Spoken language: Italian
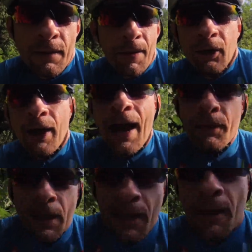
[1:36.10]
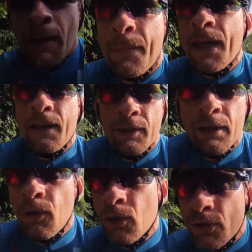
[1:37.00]
i panorami
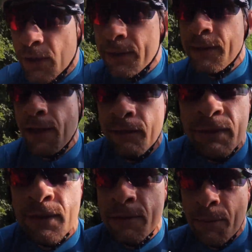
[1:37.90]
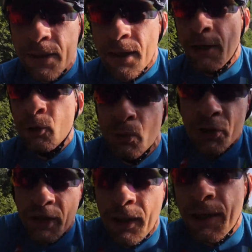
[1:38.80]
meravigliosi se vi si spegne la
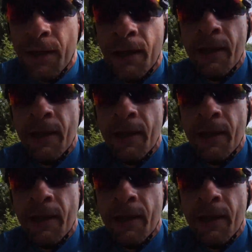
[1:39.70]
luce